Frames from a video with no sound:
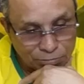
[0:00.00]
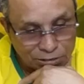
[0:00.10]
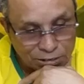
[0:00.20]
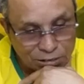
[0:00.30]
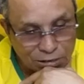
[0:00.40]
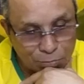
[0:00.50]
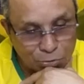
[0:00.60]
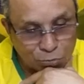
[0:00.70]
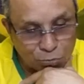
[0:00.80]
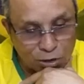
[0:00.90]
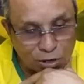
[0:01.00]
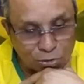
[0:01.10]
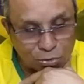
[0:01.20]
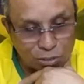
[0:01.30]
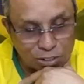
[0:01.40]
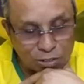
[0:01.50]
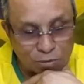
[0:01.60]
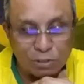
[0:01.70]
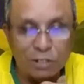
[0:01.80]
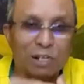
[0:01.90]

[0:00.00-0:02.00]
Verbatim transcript: tiramos foto, incluindo.